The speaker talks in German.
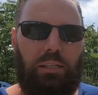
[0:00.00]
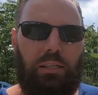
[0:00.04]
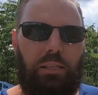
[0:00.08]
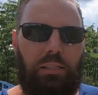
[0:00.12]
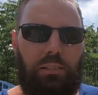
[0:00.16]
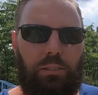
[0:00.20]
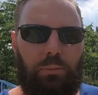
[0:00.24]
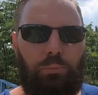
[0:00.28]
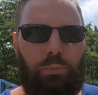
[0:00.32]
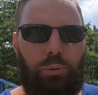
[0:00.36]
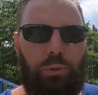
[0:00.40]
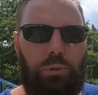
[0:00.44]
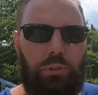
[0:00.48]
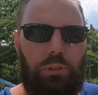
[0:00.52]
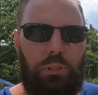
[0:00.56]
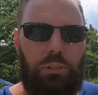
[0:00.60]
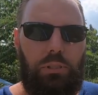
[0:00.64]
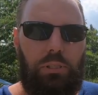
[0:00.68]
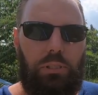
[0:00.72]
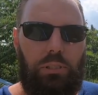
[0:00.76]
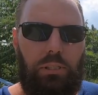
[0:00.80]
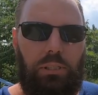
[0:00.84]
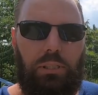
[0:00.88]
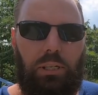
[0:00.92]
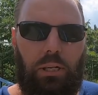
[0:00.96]
Der nächste Punkt
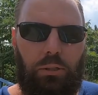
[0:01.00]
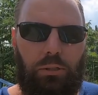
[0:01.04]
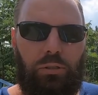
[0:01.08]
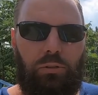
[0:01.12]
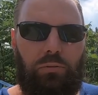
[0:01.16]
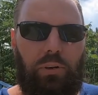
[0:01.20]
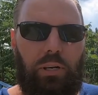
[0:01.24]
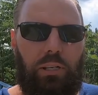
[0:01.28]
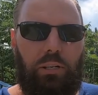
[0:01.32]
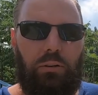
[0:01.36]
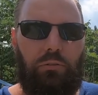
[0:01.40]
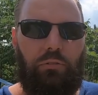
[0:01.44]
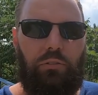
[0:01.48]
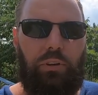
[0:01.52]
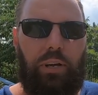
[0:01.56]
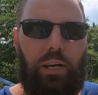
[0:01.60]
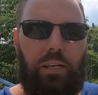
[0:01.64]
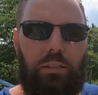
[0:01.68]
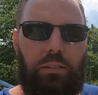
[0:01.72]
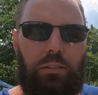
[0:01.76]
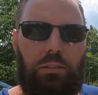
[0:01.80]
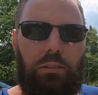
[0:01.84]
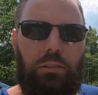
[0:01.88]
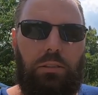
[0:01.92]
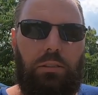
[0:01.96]
ist nicht allzu weit
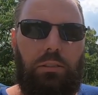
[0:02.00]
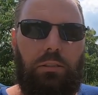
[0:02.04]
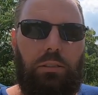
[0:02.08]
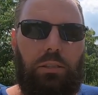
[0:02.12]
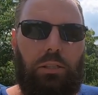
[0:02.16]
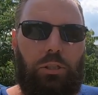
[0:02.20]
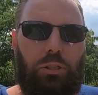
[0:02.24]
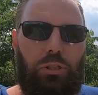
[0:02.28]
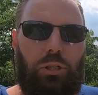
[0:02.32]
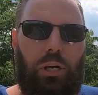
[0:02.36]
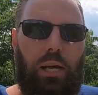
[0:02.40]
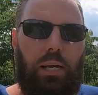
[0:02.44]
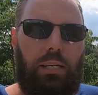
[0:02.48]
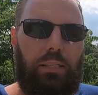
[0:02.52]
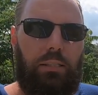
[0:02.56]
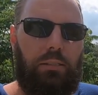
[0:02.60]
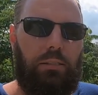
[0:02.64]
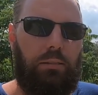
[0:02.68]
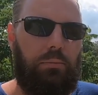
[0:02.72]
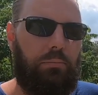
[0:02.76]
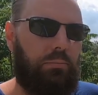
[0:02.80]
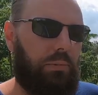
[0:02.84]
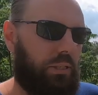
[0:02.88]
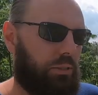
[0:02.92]
entfernt äh, in der Schleiz.